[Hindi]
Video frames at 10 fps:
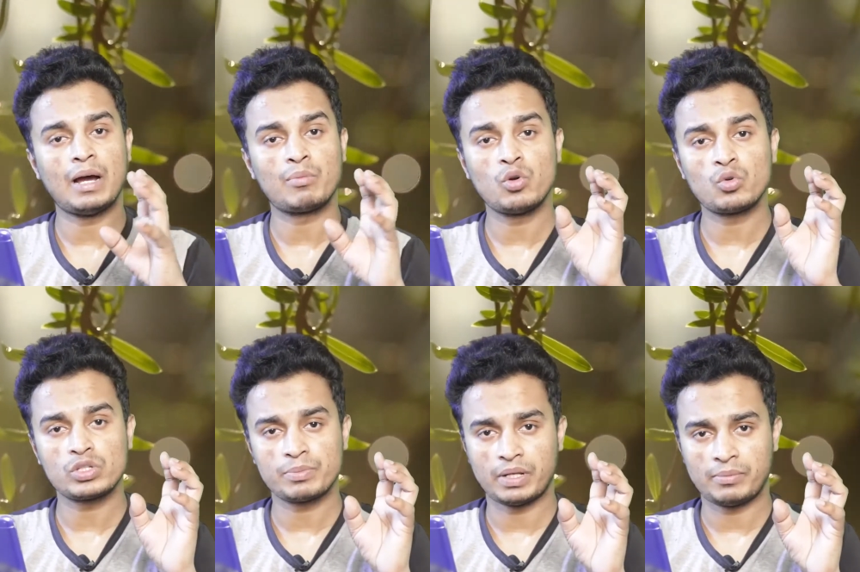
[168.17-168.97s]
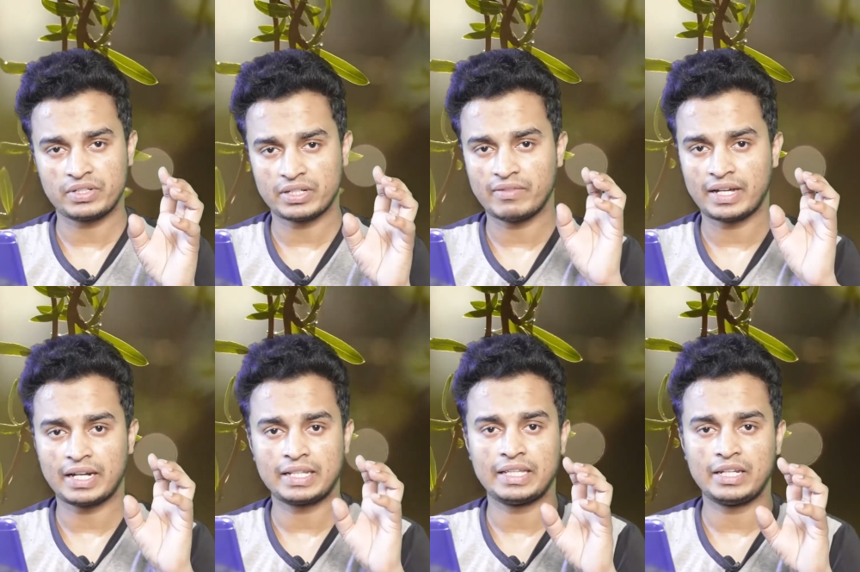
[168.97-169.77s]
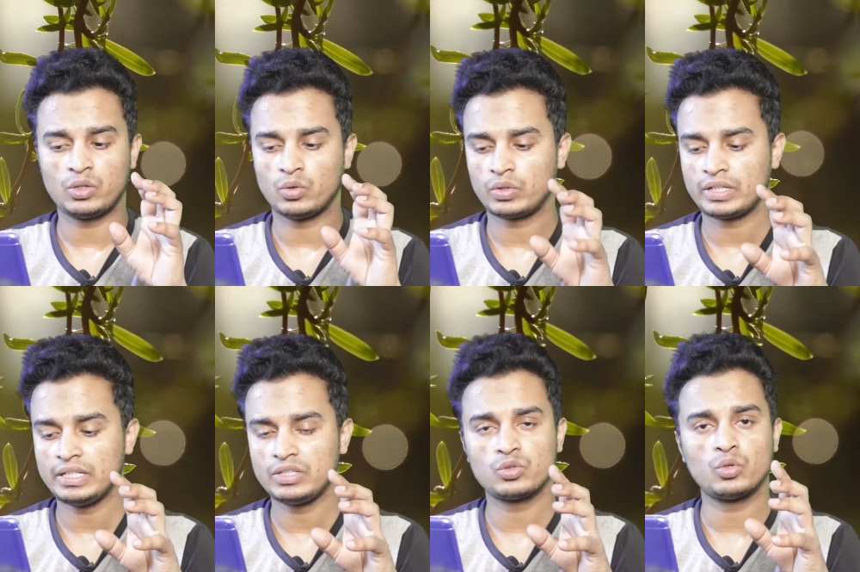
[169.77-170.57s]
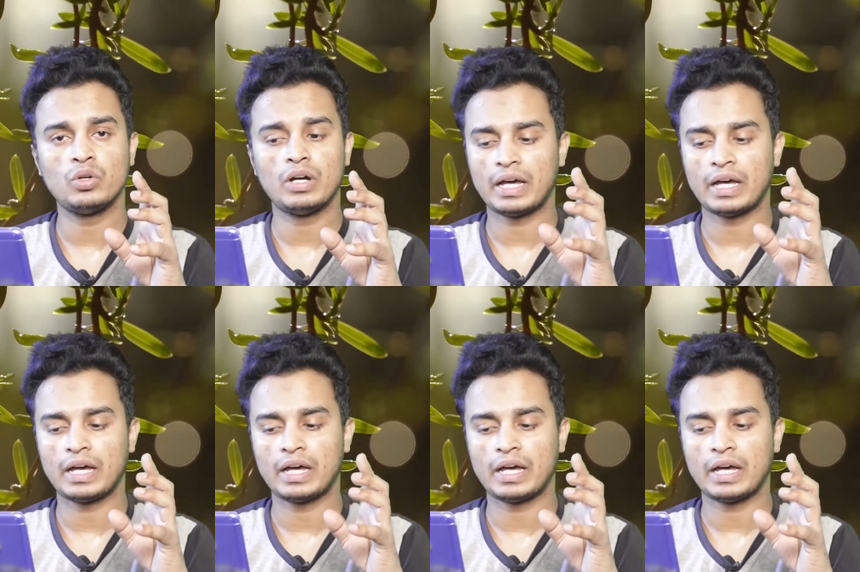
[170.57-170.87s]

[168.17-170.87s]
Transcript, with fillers: आपको कुछ परमिशन वगैरह देनी होगी जो